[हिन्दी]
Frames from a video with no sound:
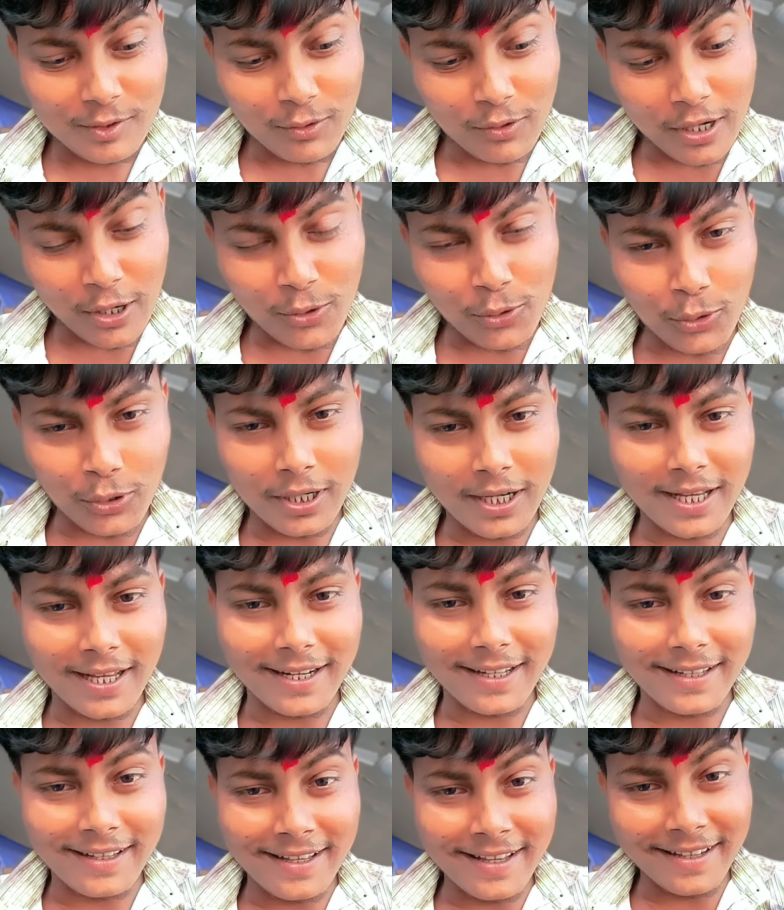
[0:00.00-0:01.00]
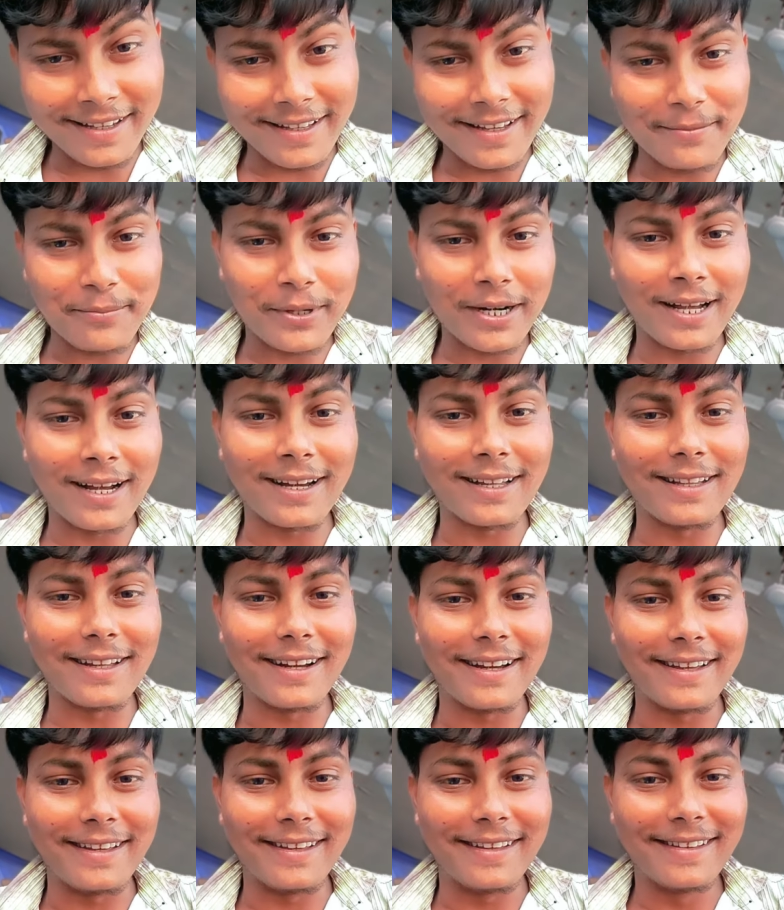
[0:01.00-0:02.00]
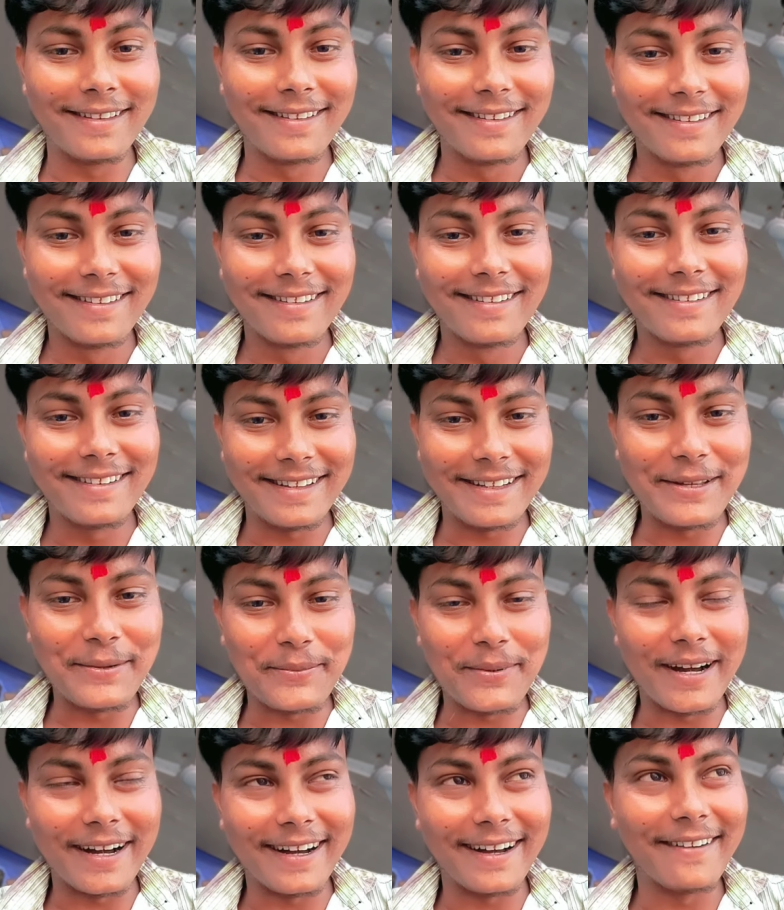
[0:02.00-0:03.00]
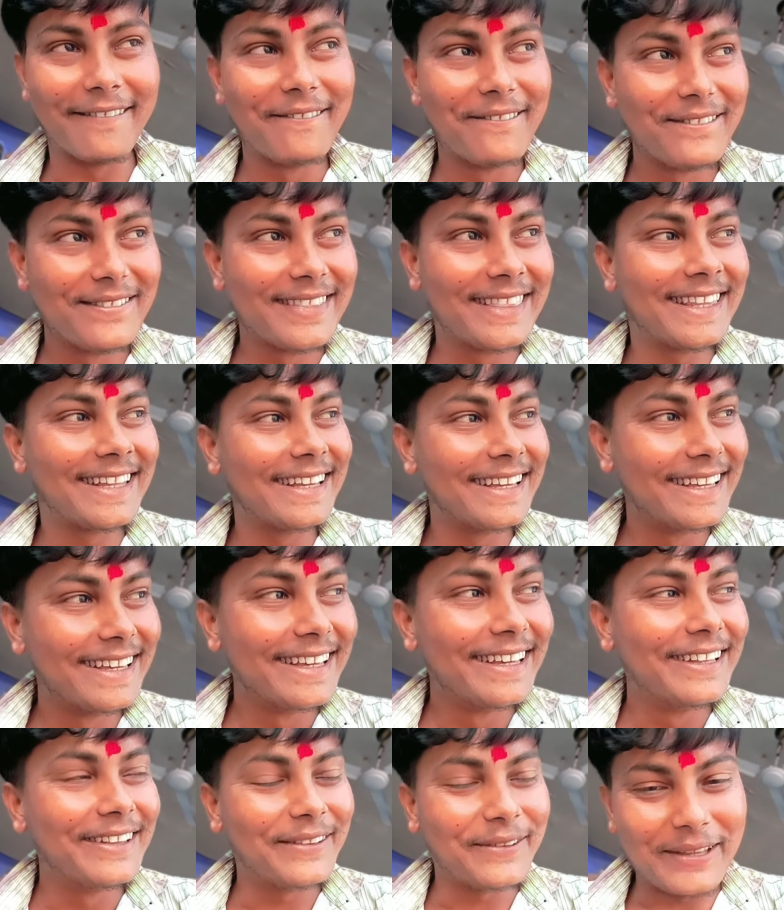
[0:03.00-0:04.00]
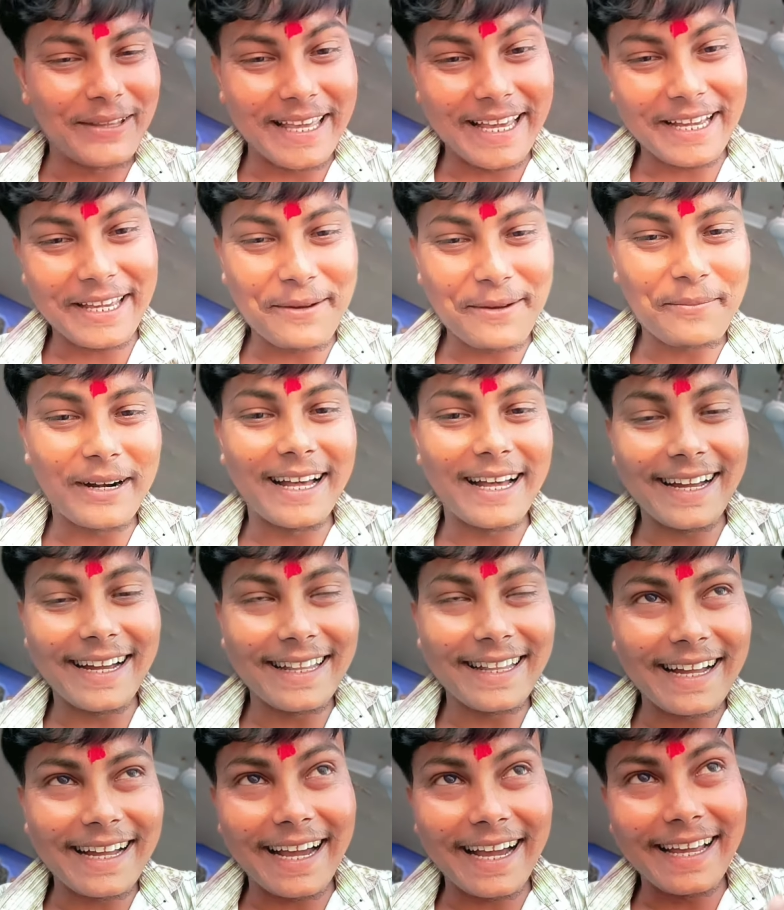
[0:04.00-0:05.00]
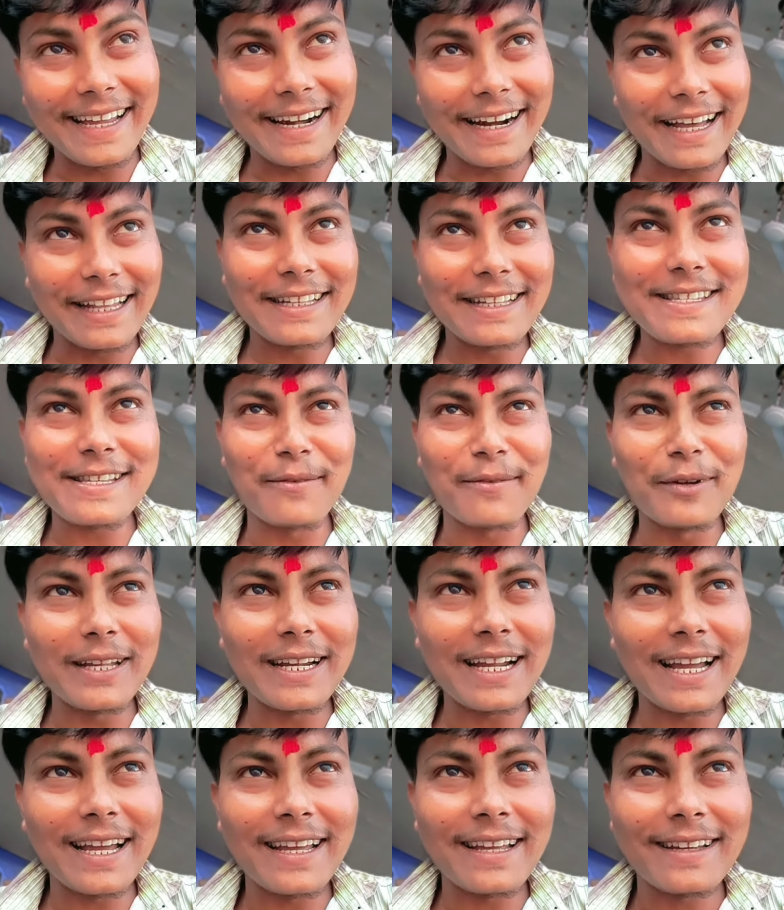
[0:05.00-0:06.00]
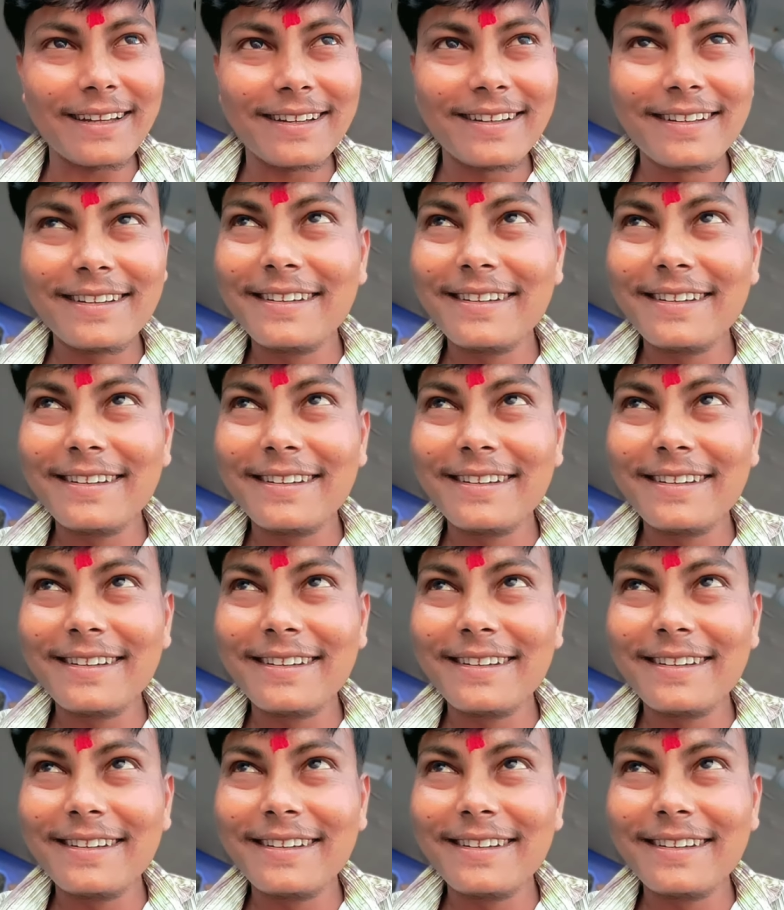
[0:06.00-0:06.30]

वो का खोल डारी एक एक पड़ाका दगाई तो एक एक पड़ाका दगाई रात समय रहे